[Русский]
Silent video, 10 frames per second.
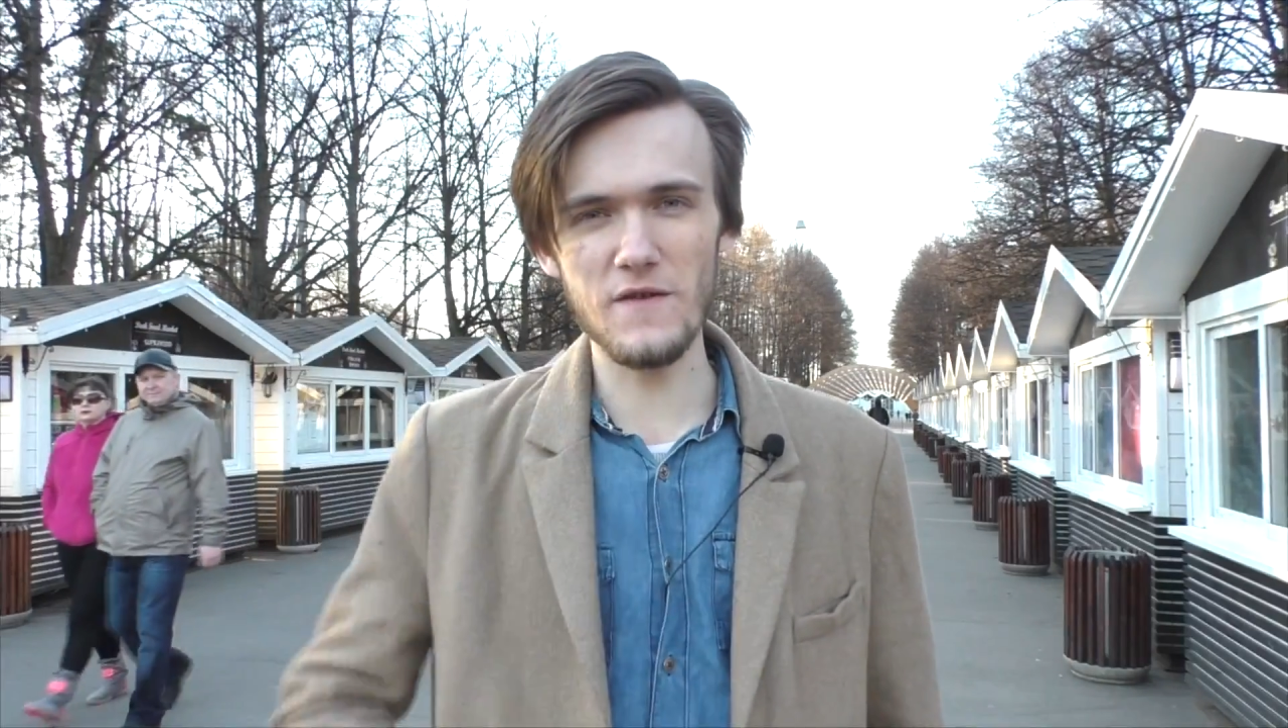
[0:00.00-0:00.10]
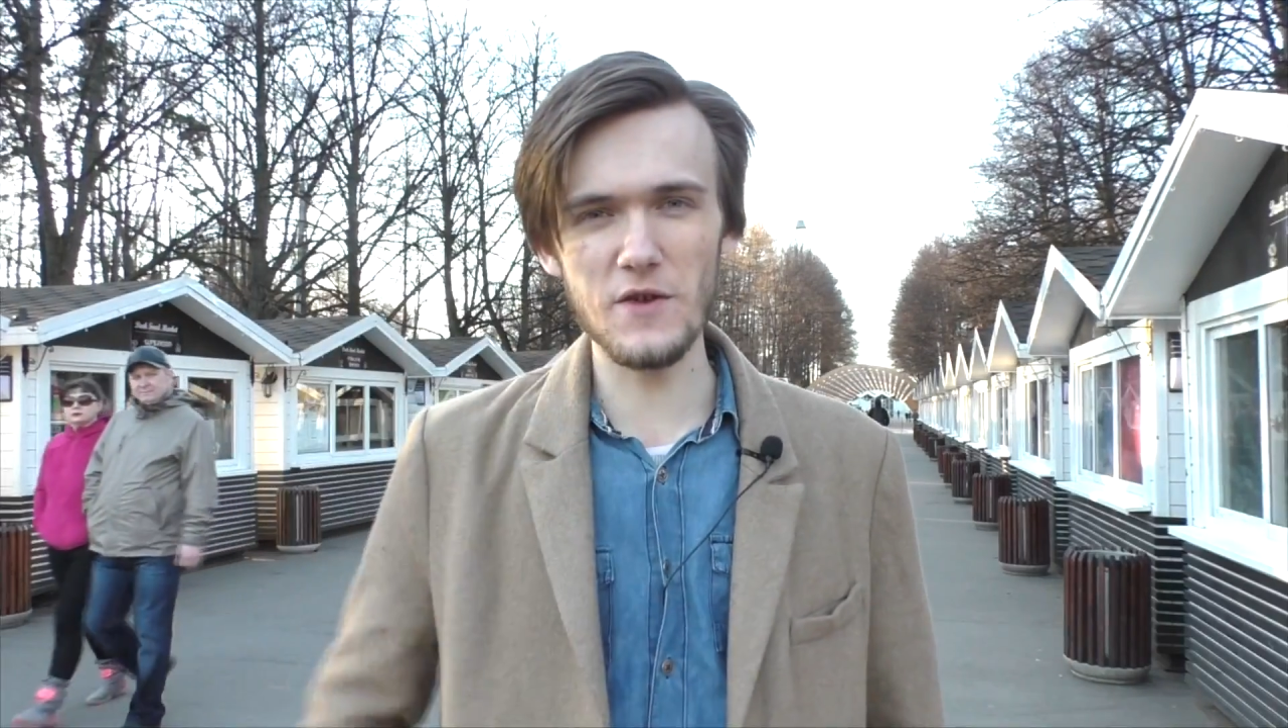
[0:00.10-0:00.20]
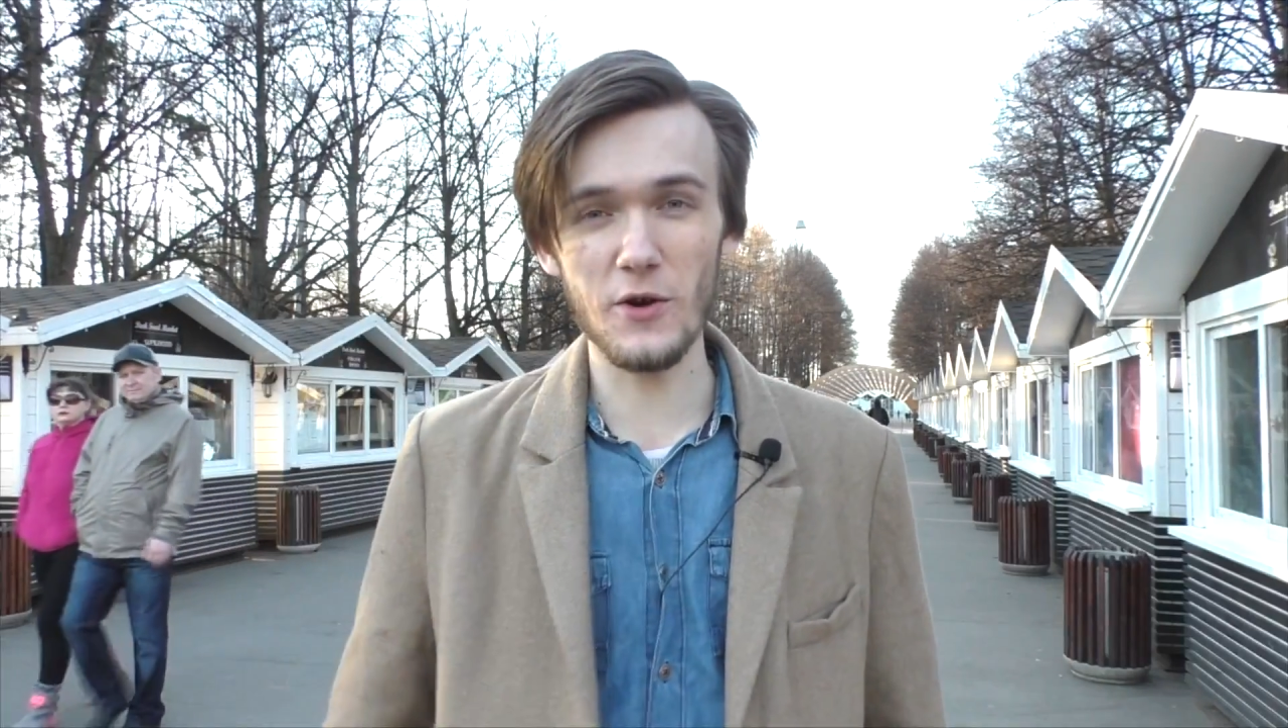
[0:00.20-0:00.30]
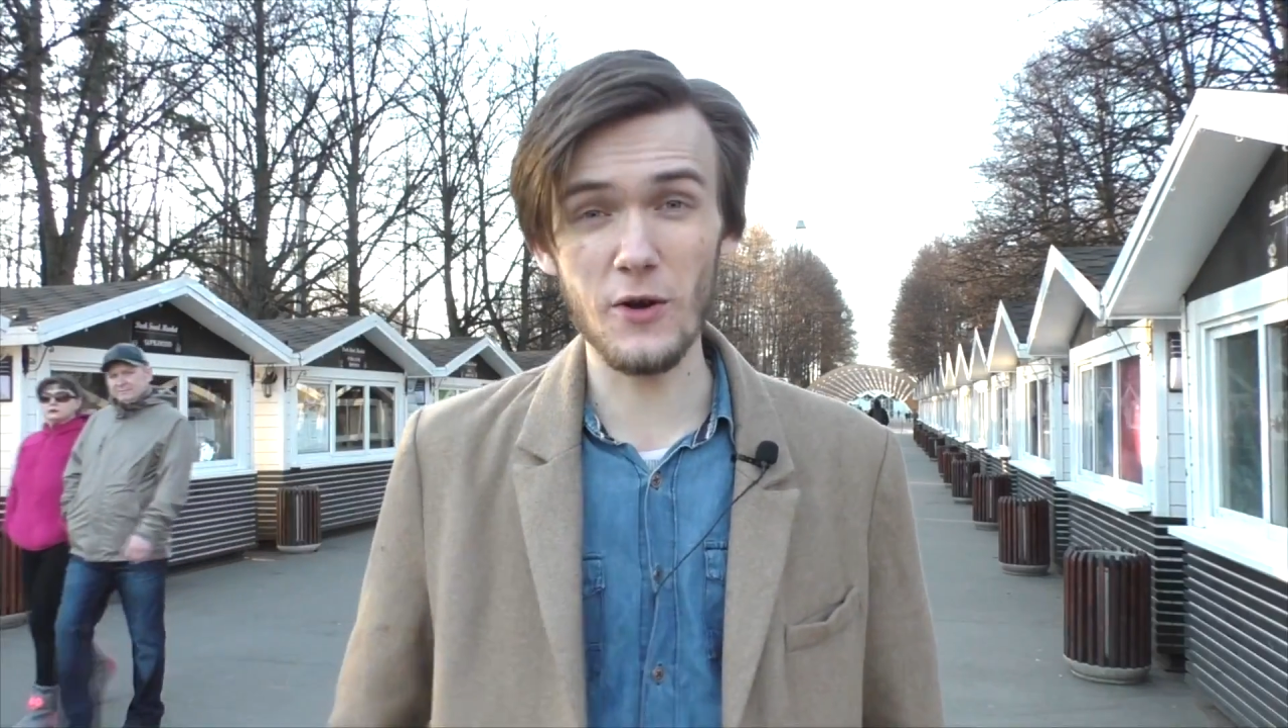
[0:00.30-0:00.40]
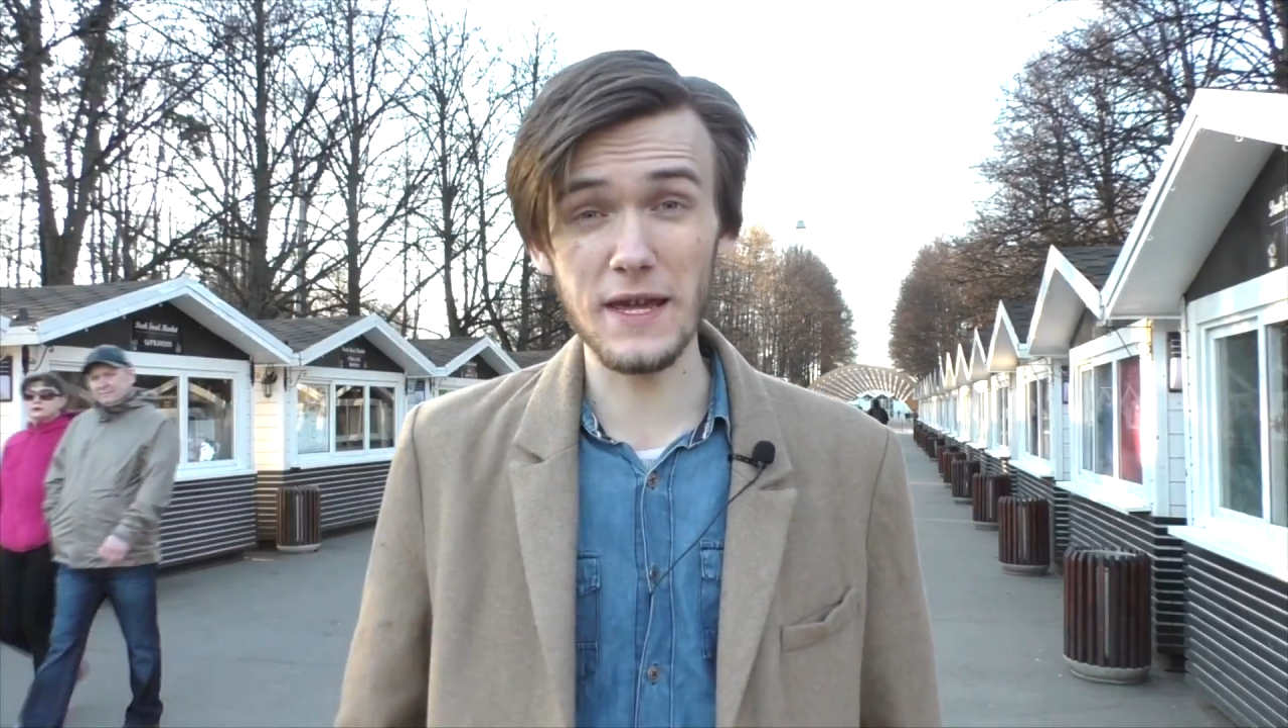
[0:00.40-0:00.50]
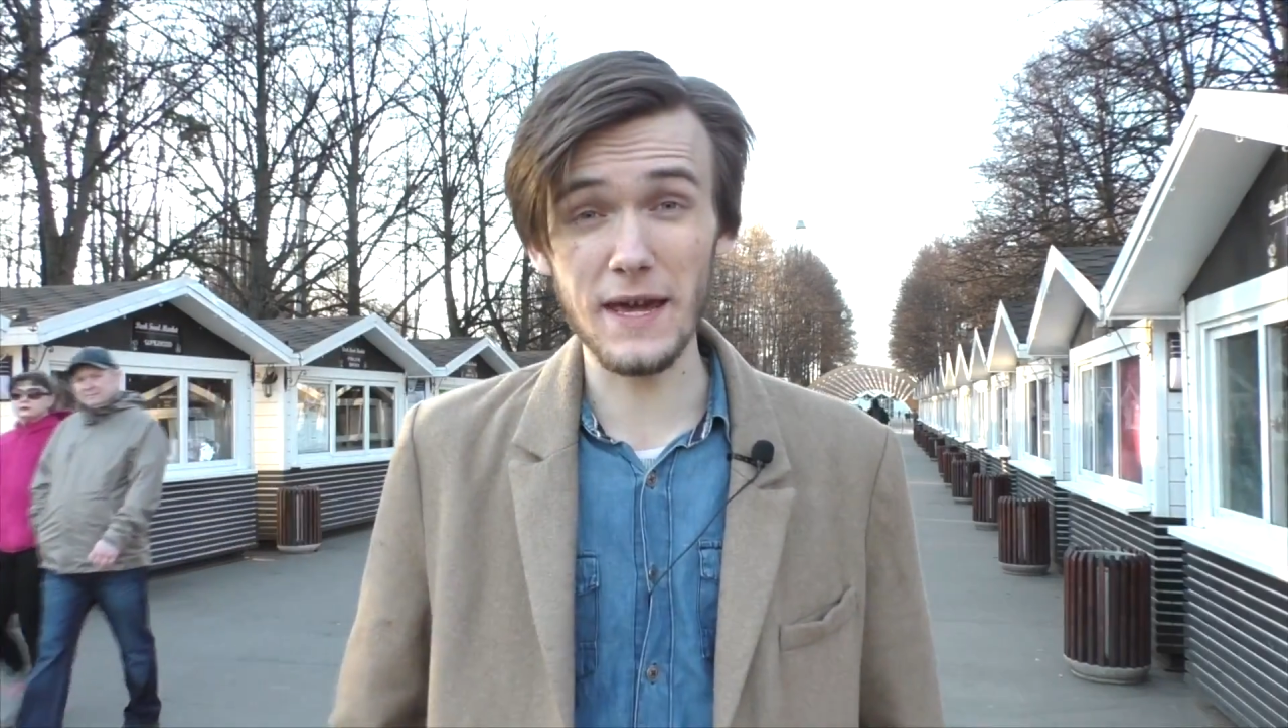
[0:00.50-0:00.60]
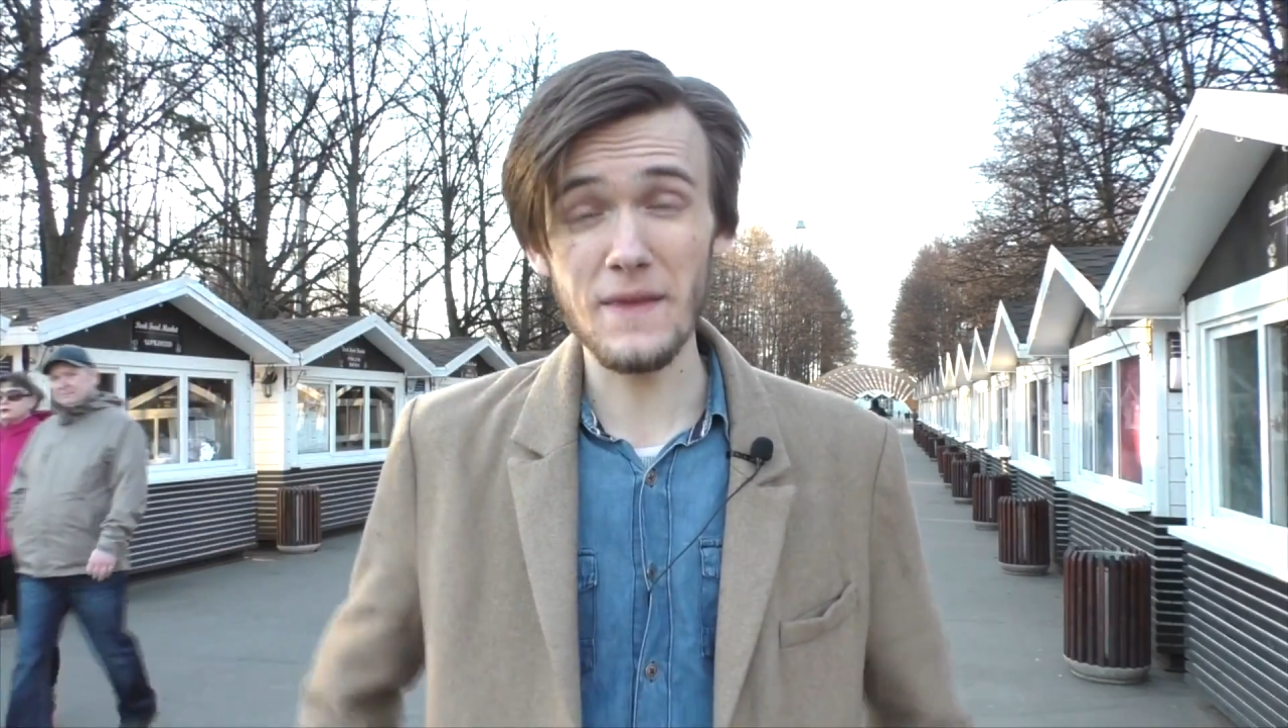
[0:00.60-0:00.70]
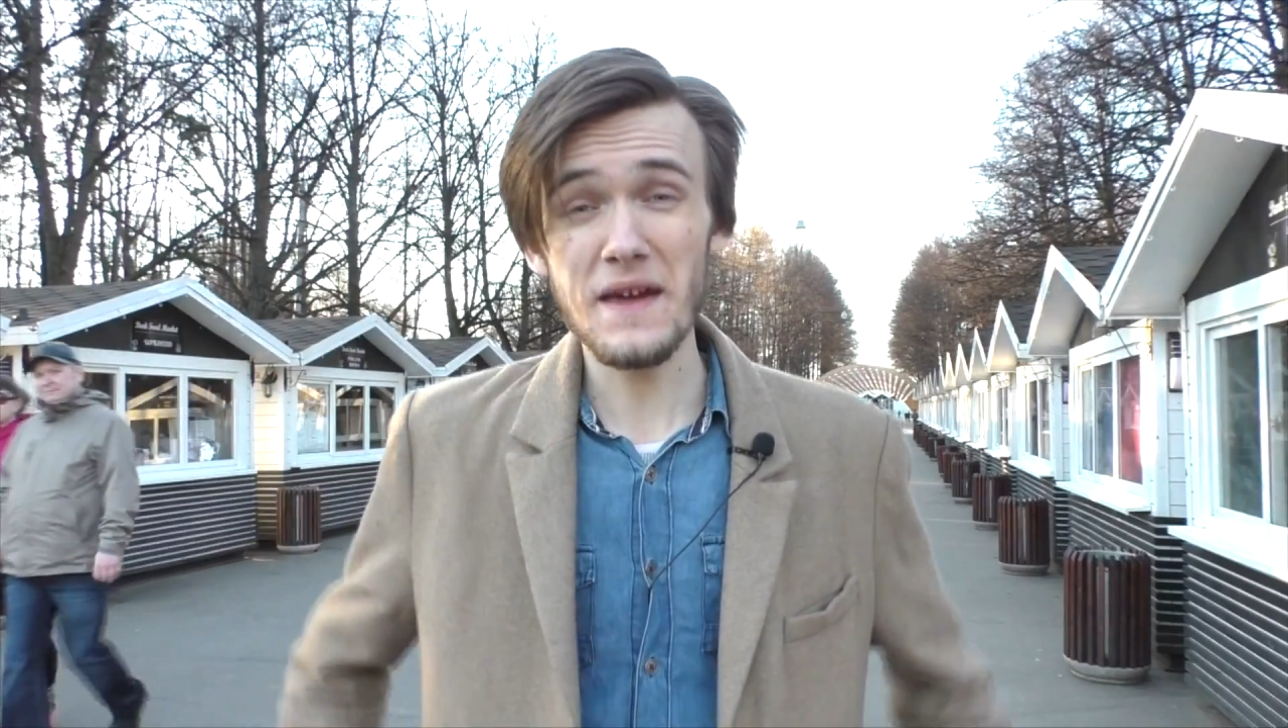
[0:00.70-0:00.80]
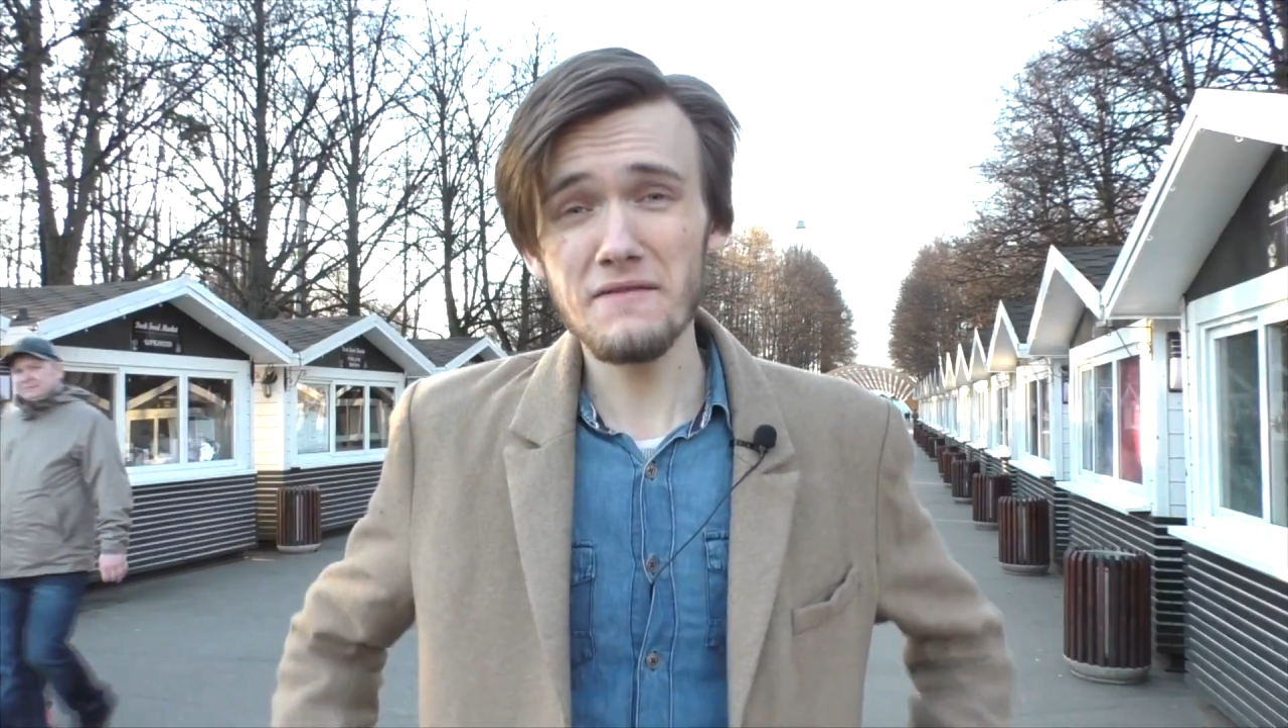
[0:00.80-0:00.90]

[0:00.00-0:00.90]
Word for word: видеоролике.